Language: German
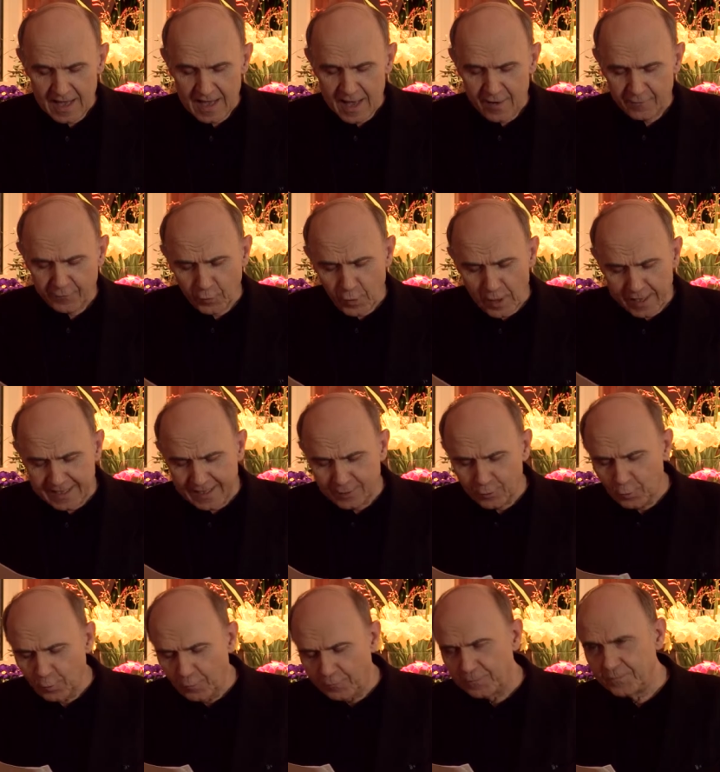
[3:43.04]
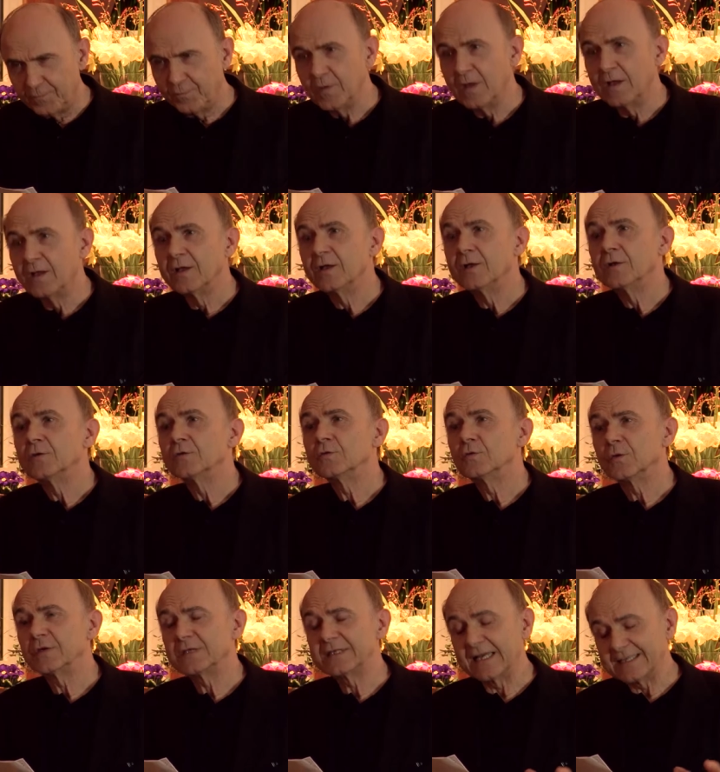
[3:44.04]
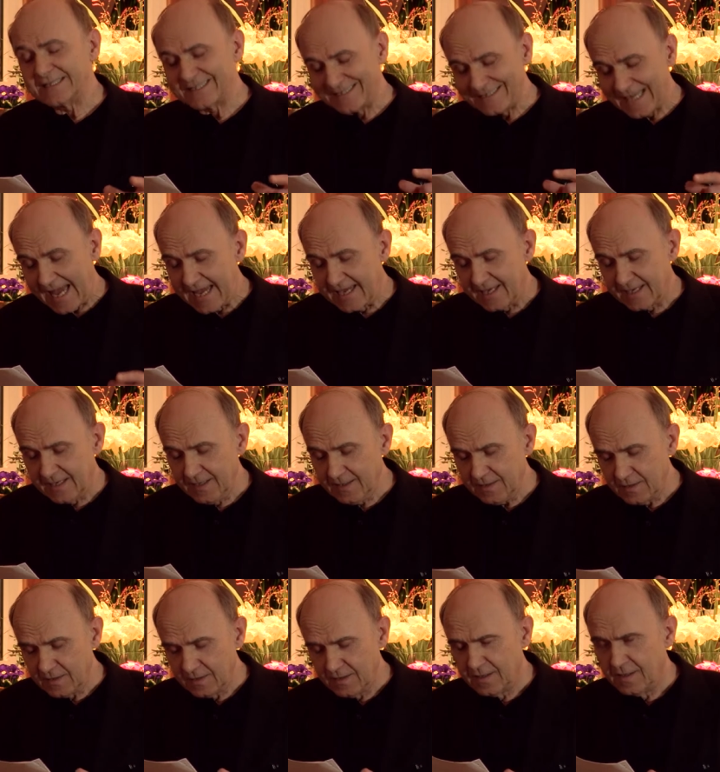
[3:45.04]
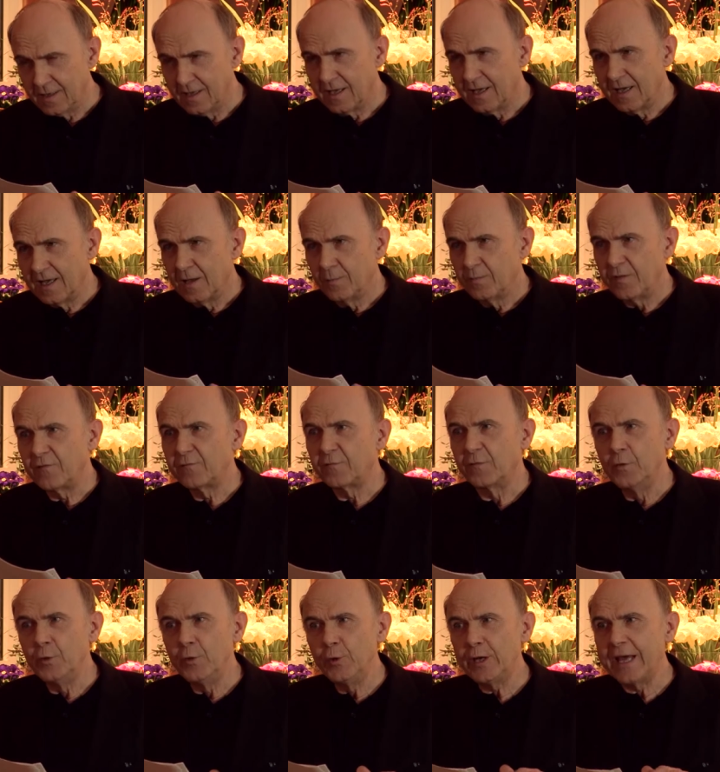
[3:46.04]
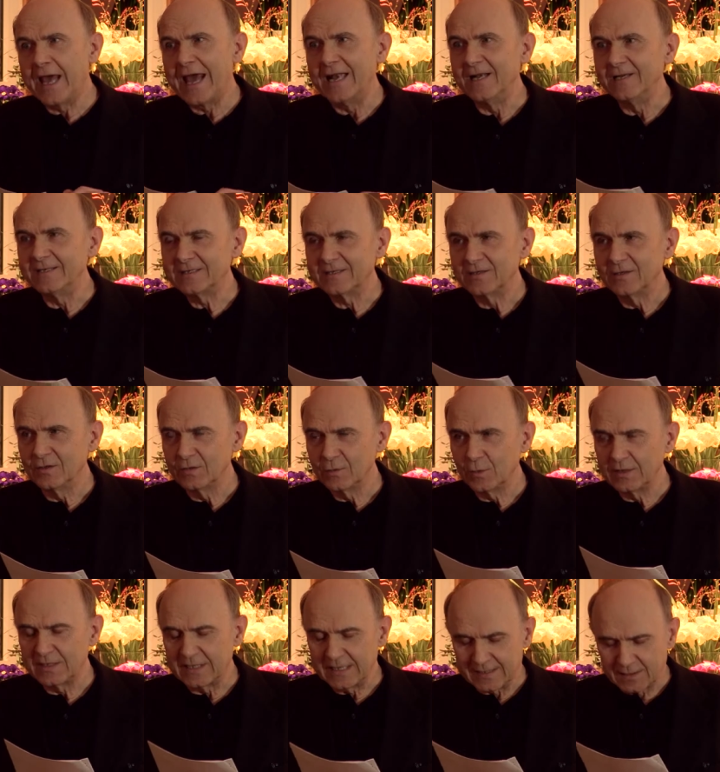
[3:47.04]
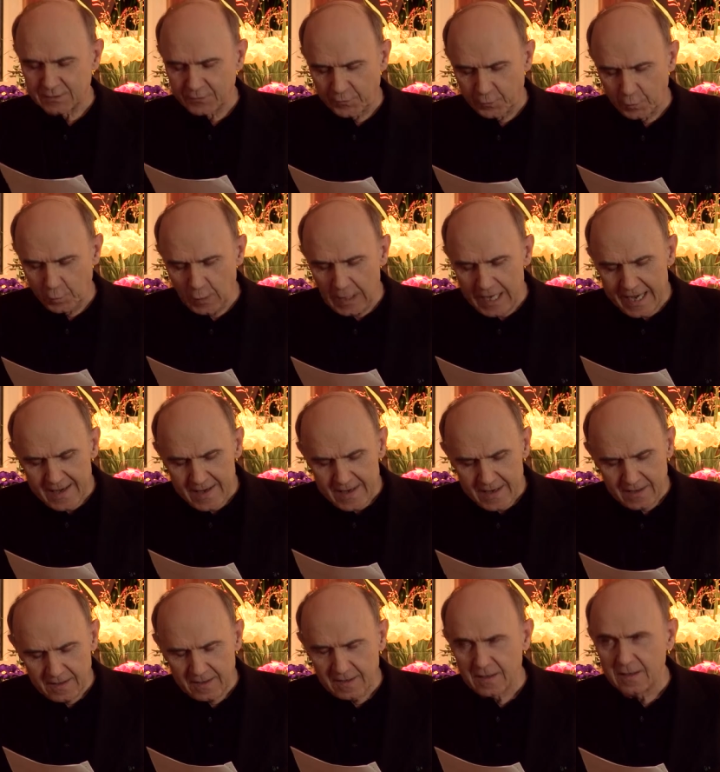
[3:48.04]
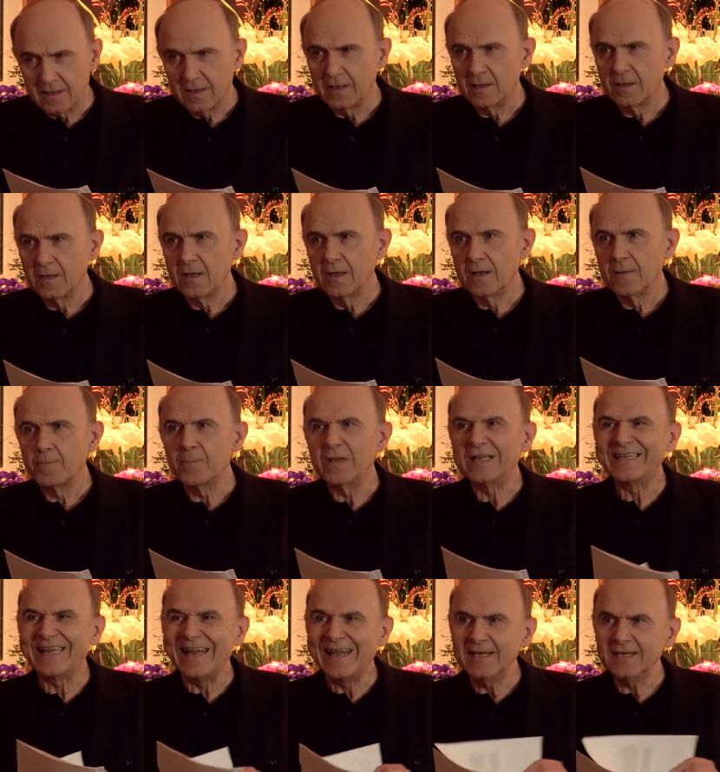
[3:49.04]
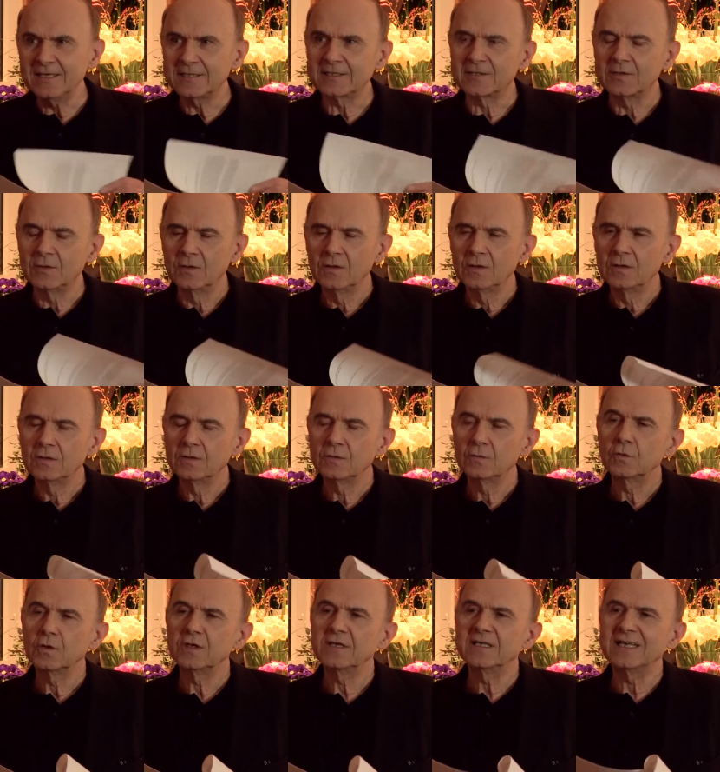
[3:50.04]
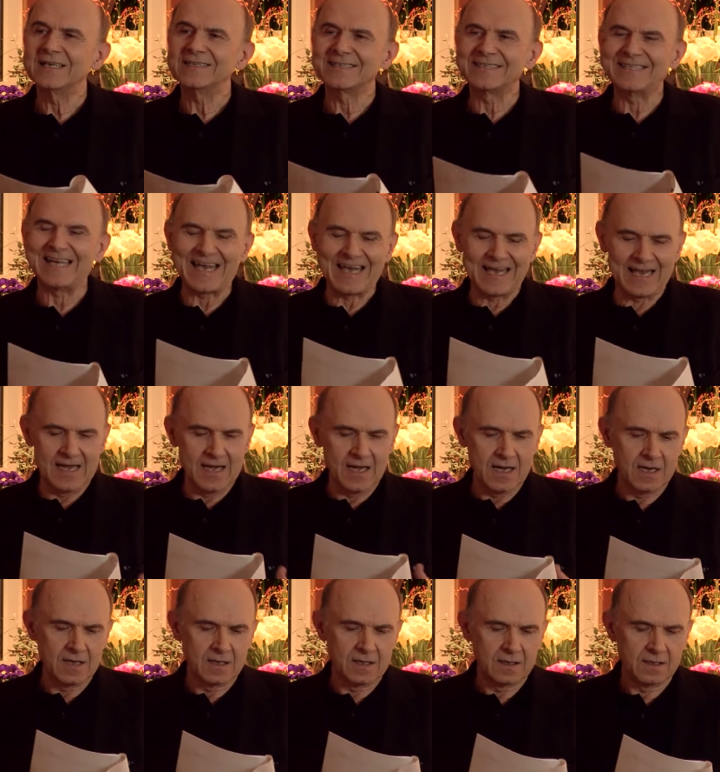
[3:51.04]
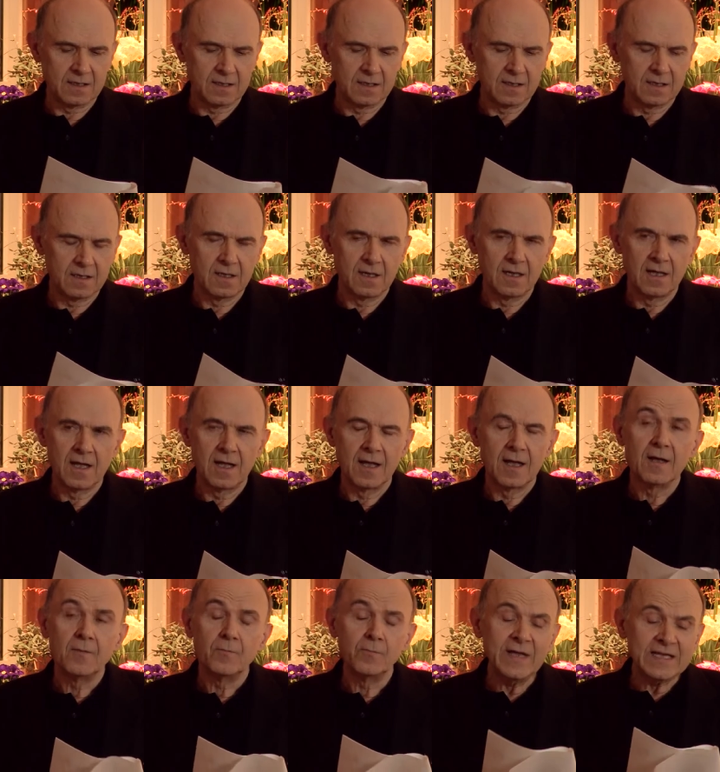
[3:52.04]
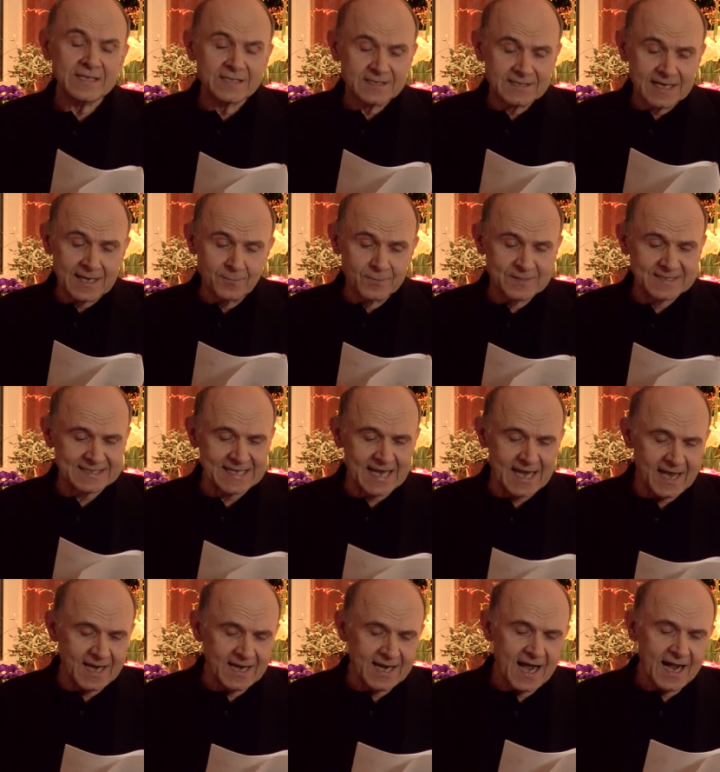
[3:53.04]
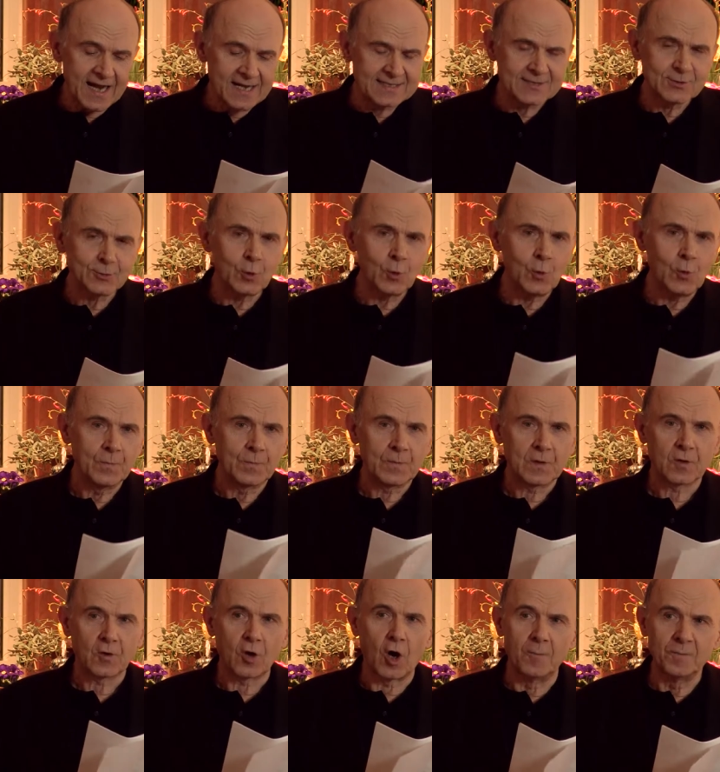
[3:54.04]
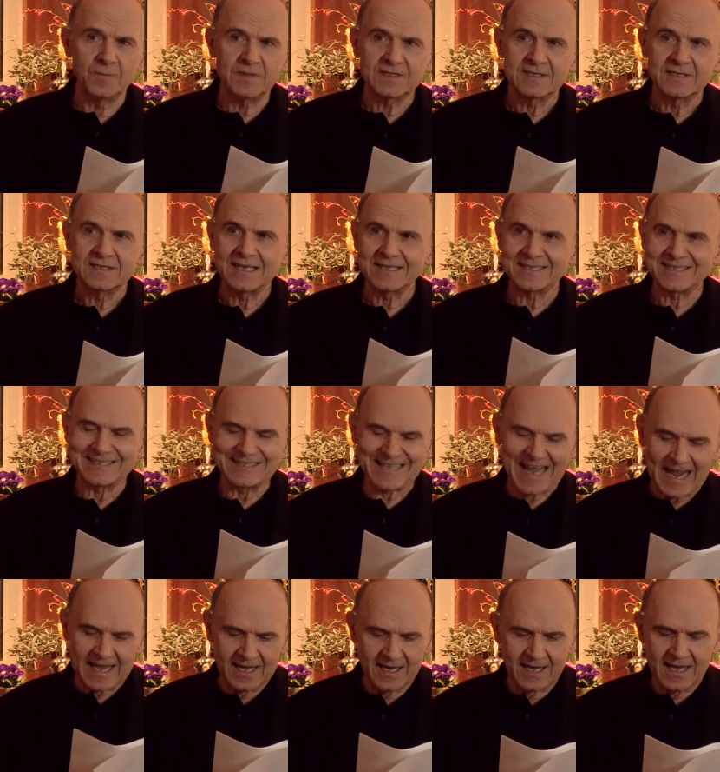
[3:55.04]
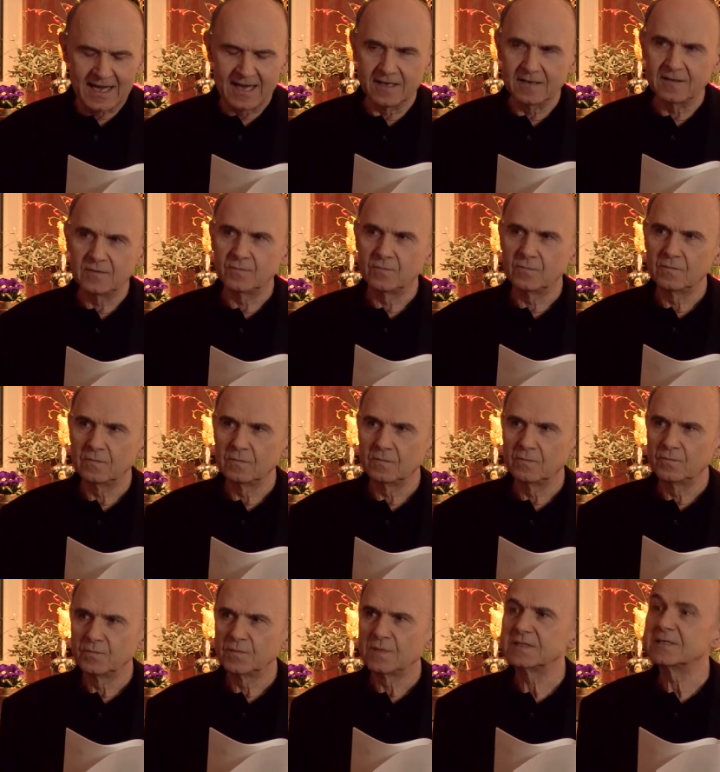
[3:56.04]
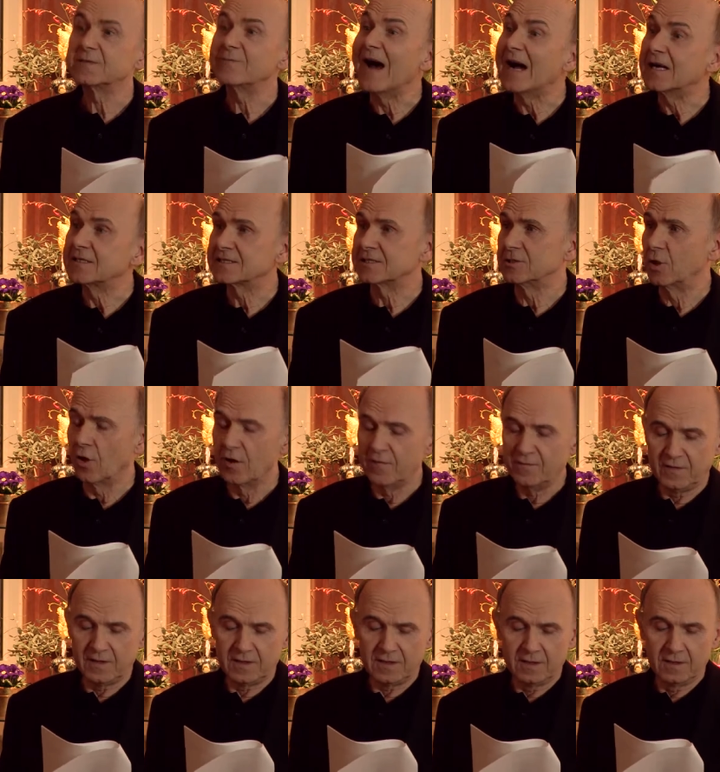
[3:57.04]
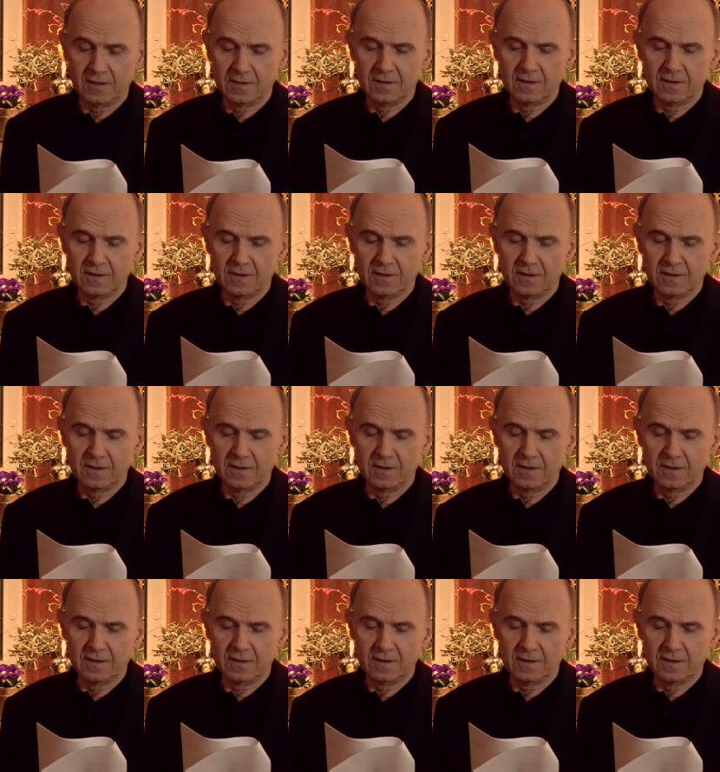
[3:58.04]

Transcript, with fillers: Hervorgerufen durch das Denken, beflügelt durch das Fühlen, bedingt durch das Sehen. Mit dem Sehen also kommt das Denken, zwangsläufig.